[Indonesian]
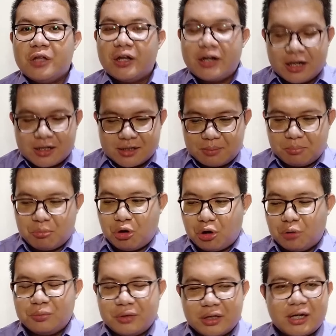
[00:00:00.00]
dari yang
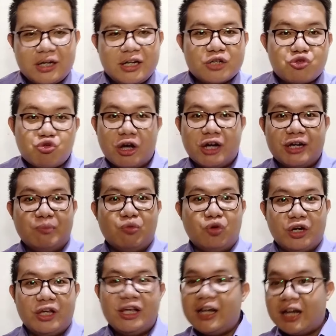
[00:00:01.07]
sebelumnya dia suka
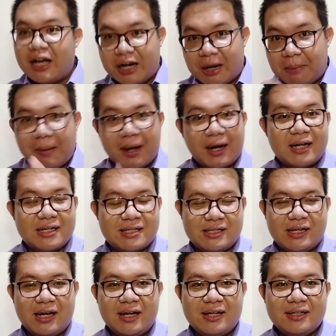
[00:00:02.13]
dibully karena
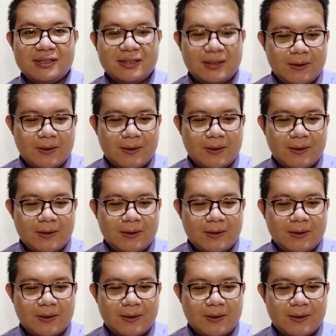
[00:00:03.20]
parasnya